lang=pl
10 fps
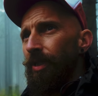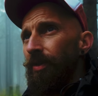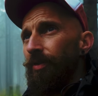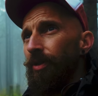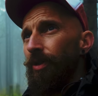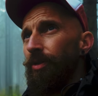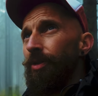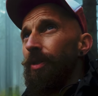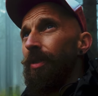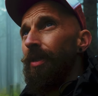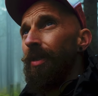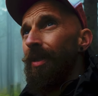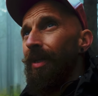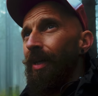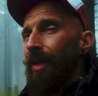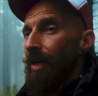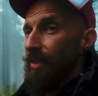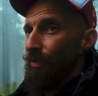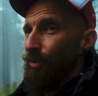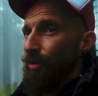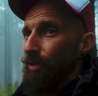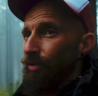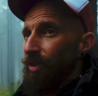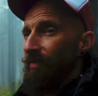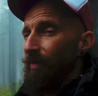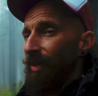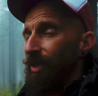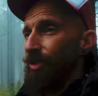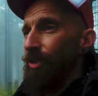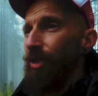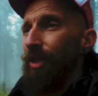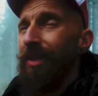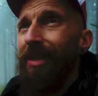na tej wysokości. A swoją drogą chciałem Wam nakręcić